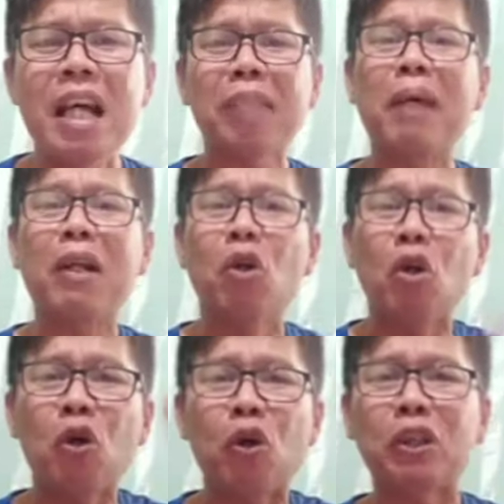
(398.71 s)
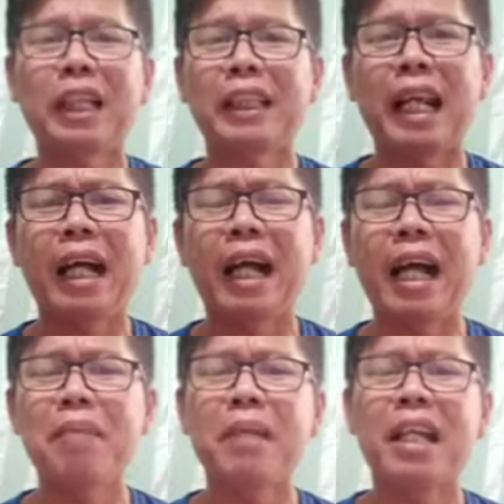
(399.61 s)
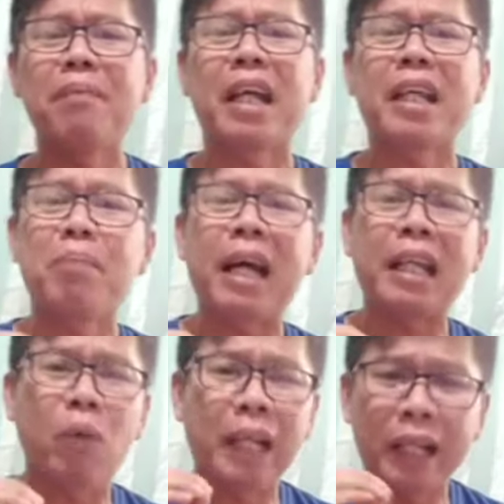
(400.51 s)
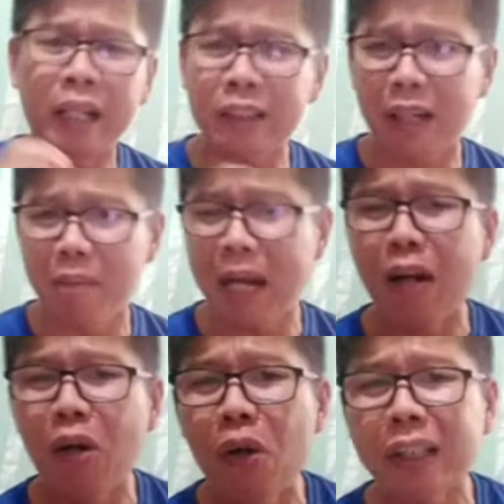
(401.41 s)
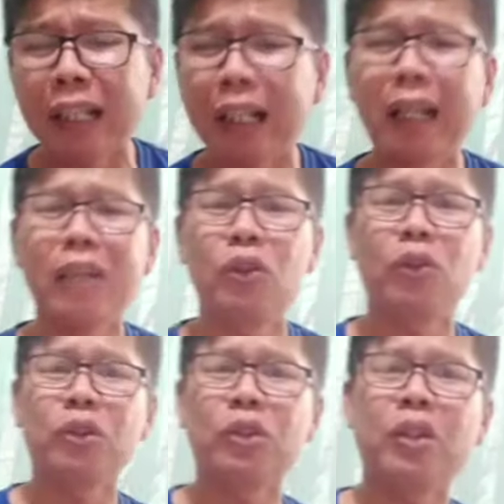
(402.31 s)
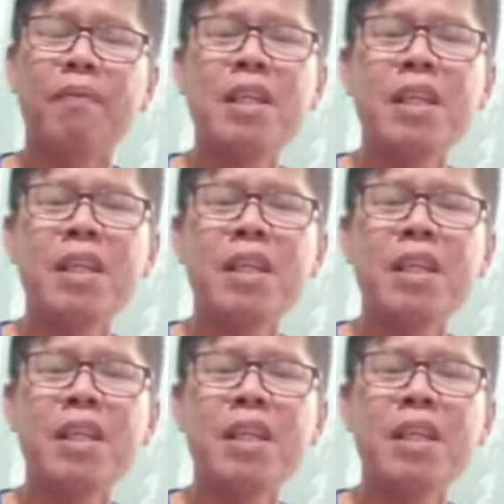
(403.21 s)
At malulungkot ka talaga. I believe na iba na wala ng trabaho at nakakalungkot yon.